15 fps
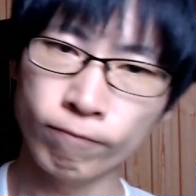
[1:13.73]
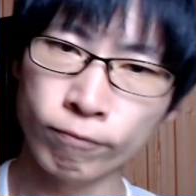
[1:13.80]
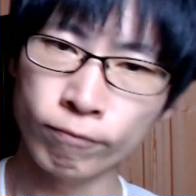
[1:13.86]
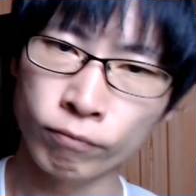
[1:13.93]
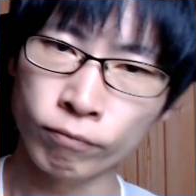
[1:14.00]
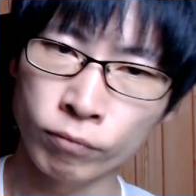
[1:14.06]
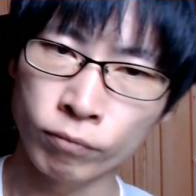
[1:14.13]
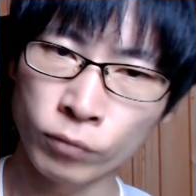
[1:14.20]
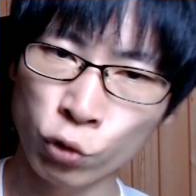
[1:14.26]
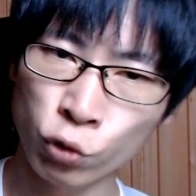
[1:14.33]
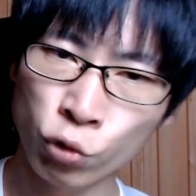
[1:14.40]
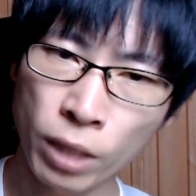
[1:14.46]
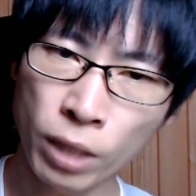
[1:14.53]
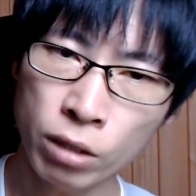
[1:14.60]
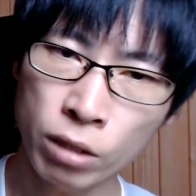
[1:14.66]
うん、
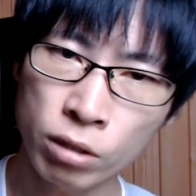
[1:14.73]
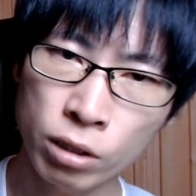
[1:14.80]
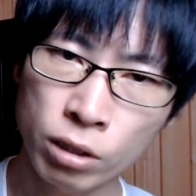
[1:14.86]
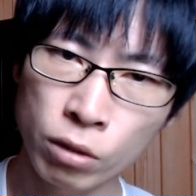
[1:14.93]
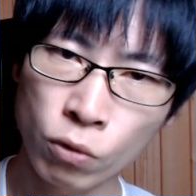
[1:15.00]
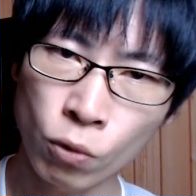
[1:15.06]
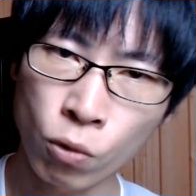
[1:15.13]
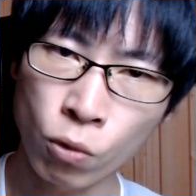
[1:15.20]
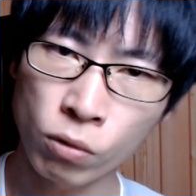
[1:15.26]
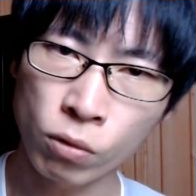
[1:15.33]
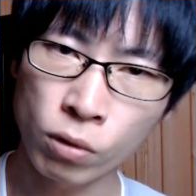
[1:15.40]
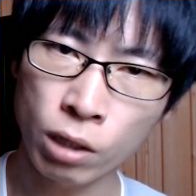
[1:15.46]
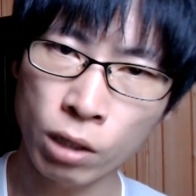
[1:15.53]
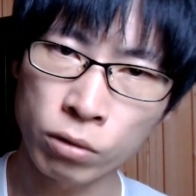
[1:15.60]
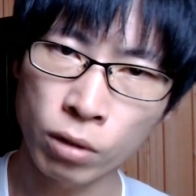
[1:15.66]
生まれつきの骨
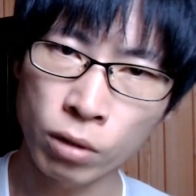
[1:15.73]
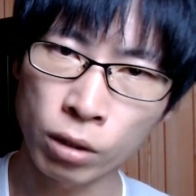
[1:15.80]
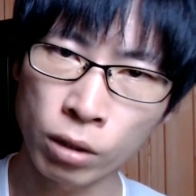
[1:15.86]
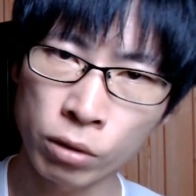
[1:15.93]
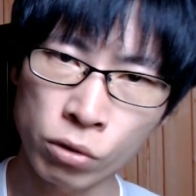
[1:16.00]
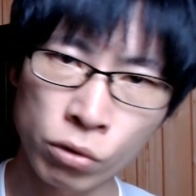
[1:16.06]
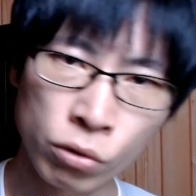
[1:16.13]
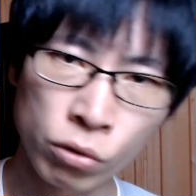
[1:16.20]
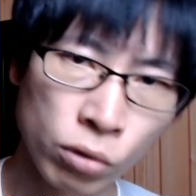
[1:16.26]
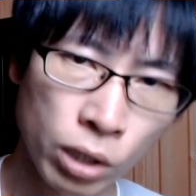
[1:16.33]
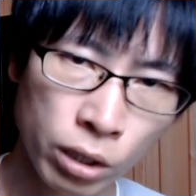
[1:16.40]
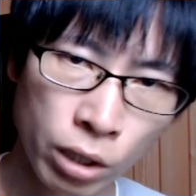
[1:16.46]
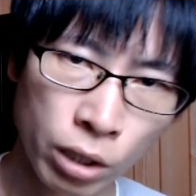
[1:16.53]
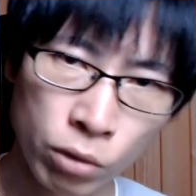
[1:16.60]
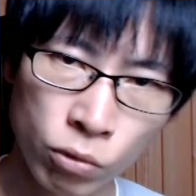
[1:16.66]
格が優
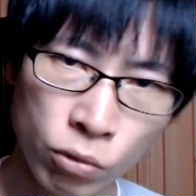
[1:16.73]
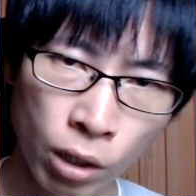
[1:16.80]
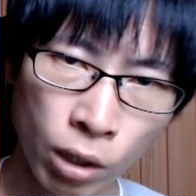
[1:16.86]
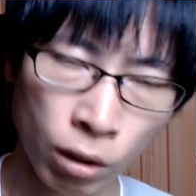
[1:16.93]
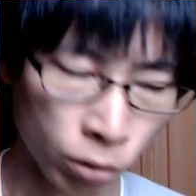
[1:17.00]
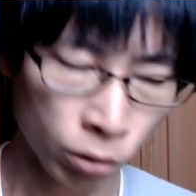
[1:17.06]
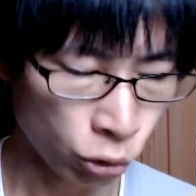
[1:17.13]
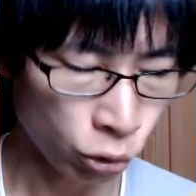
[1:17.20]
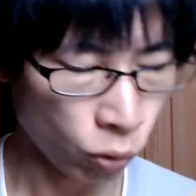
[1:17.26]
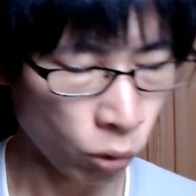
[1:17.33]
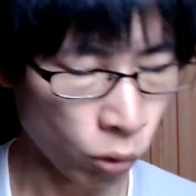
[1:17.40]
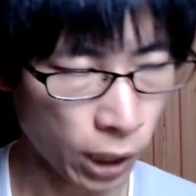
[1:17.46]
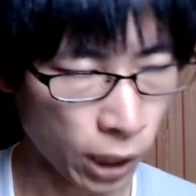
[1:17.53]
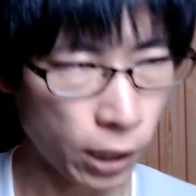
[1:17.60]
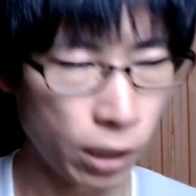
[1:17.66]
れているからでしょ
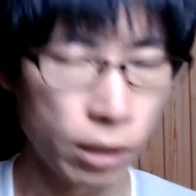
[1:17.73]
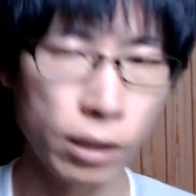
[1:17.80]
うか。